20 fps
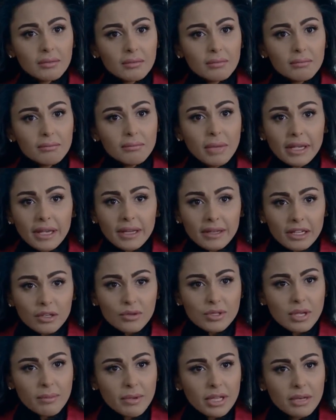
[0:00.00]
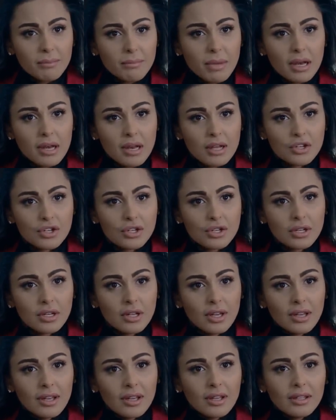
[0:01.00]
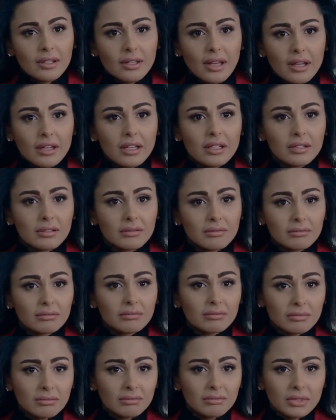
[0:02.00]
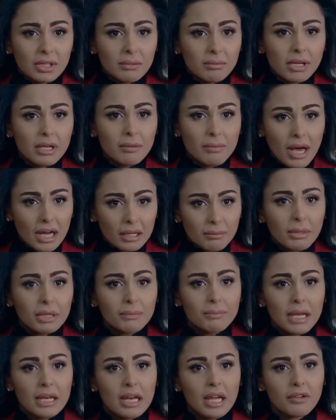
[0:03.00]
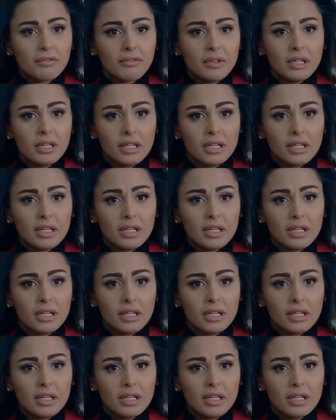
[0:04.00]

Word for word: ما كان له زمان مبلش يعني يمكن بعد ما تملك فيه